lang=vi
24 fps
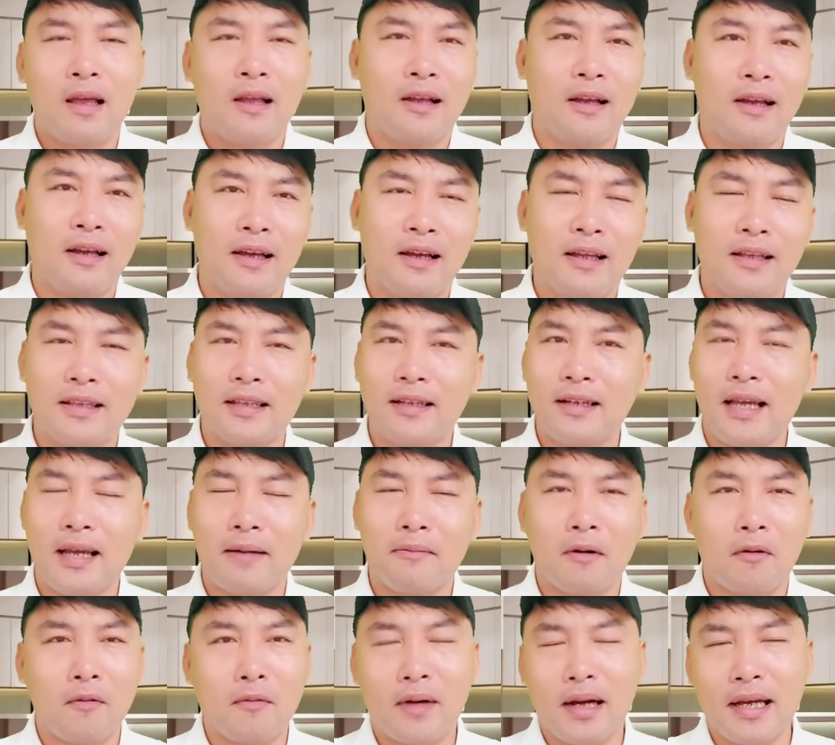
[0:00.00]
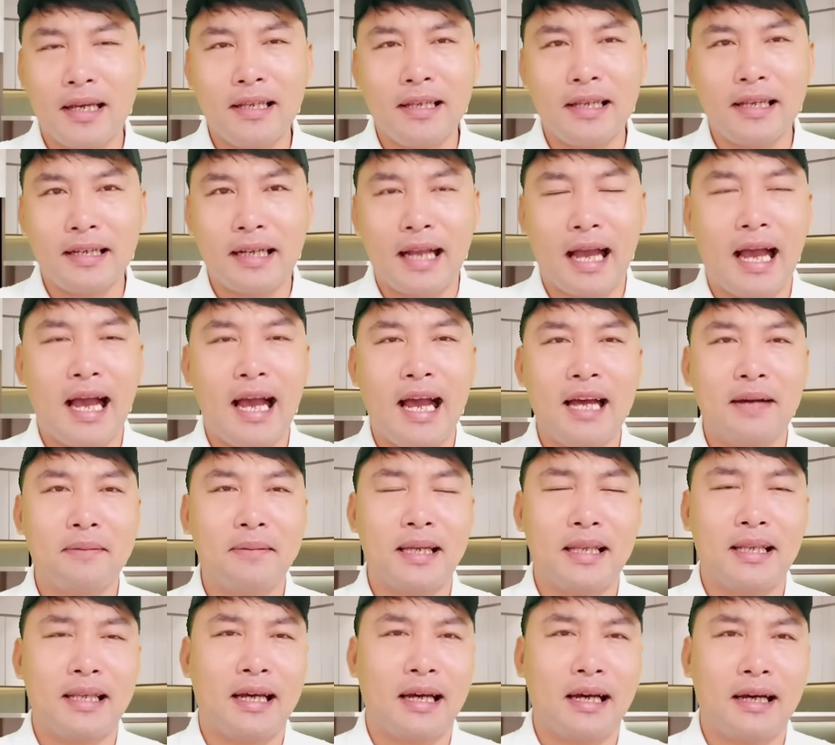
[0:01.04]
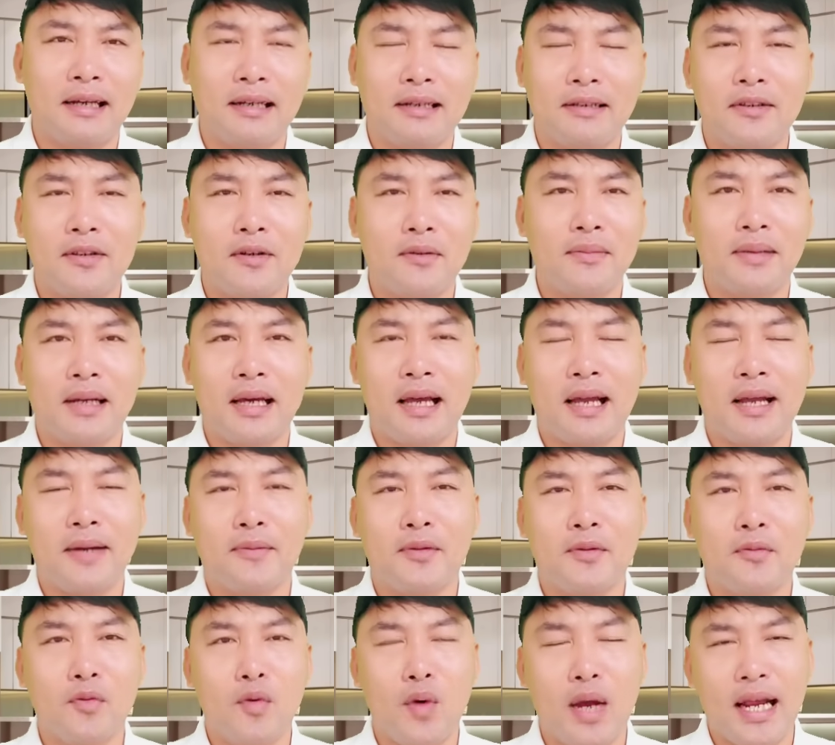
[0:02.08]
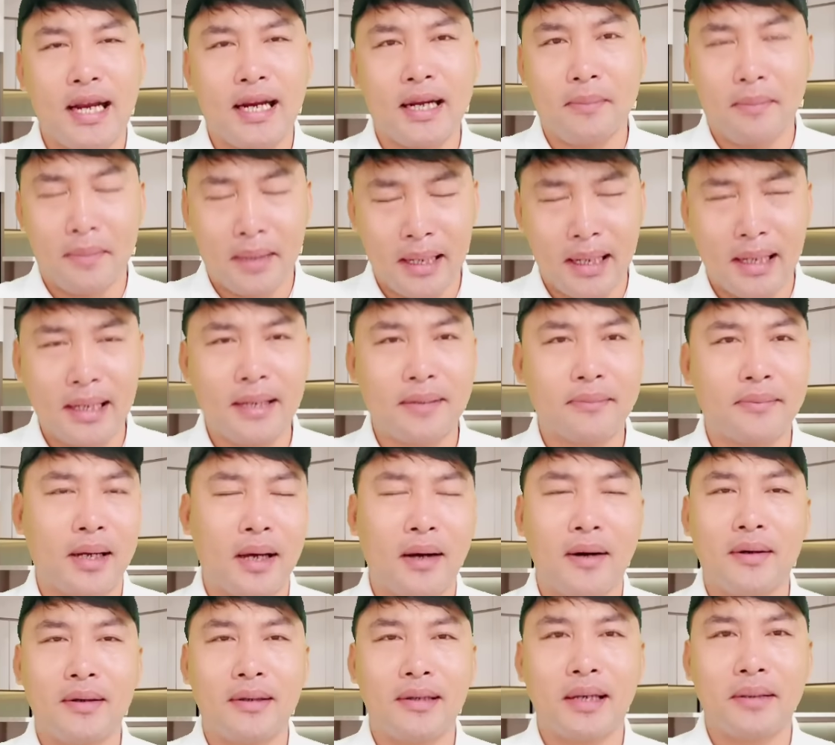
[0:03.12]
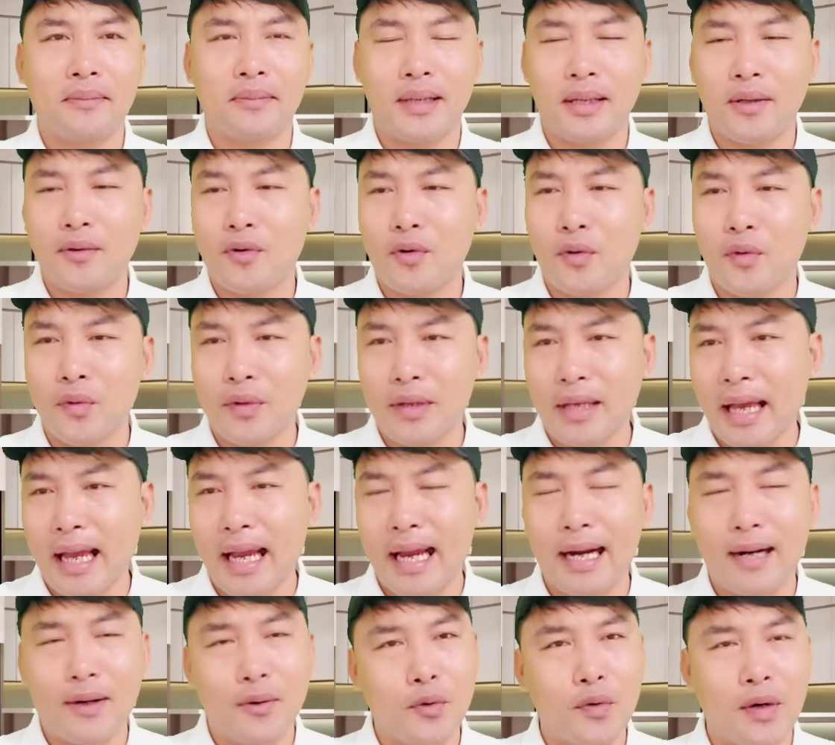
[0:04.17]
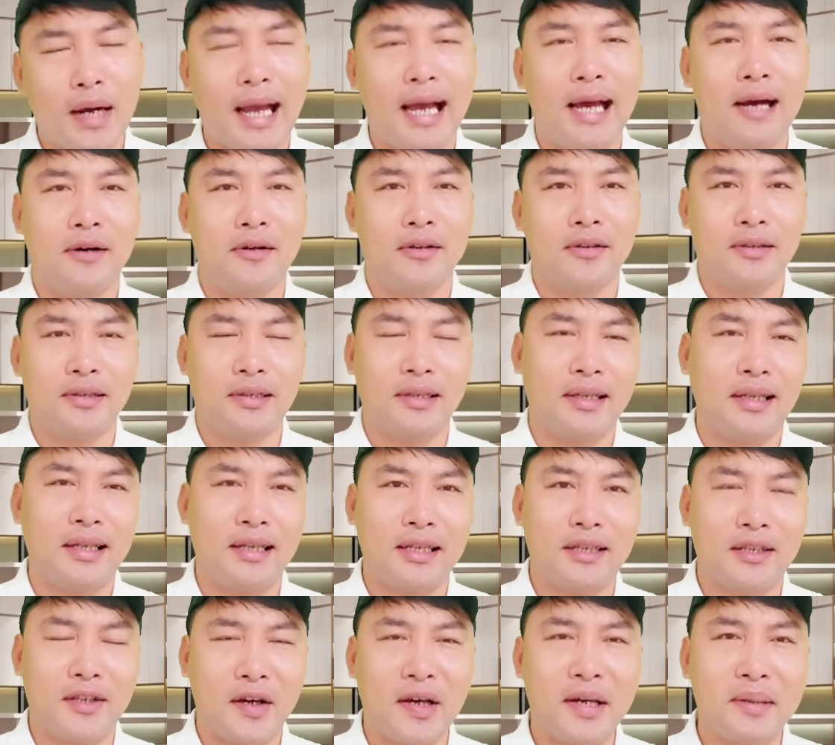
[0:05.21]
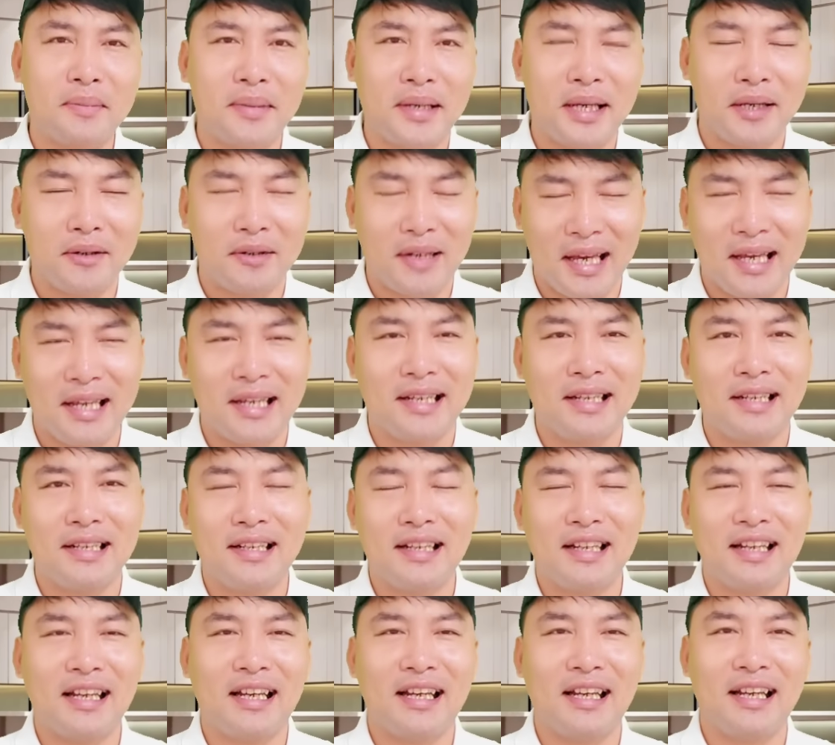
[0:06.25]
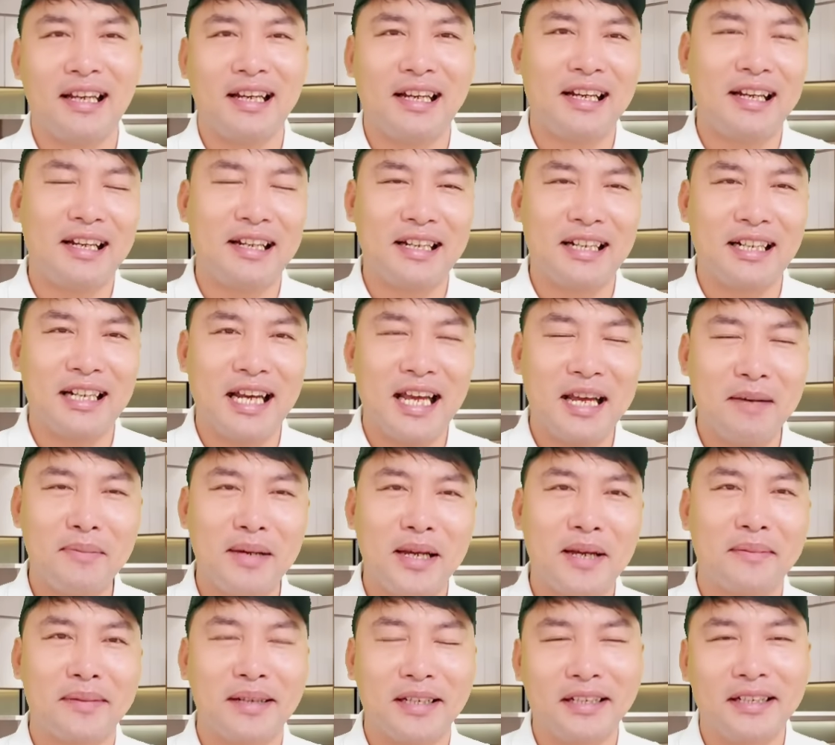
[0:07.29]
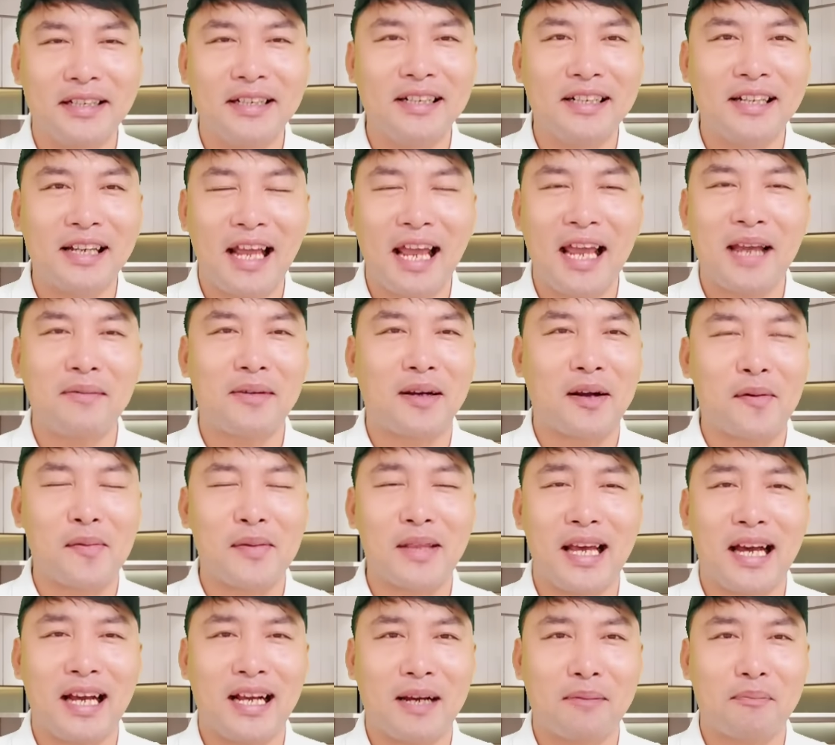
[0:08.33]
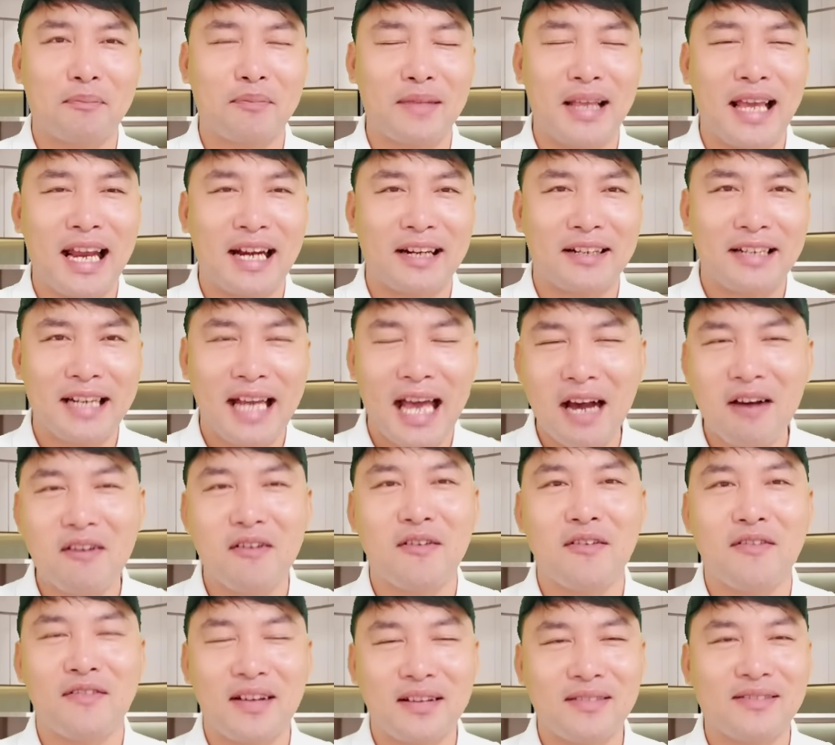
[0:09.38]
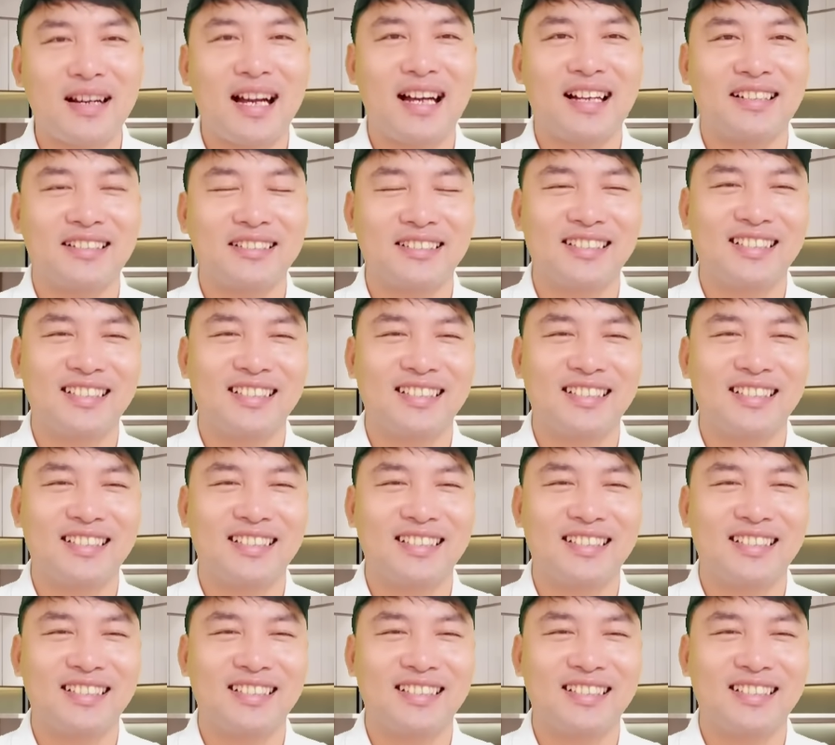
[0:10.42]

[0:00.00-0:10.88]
à, chứ em không quý gì cả bây giờ nói chung là em cũng quen cái miệng em rồi em kêu cu giang cu cao cho nên là cho em kêu đi à, đừng có ép em nữa em không giờ gặp giang nữa đâu vân vân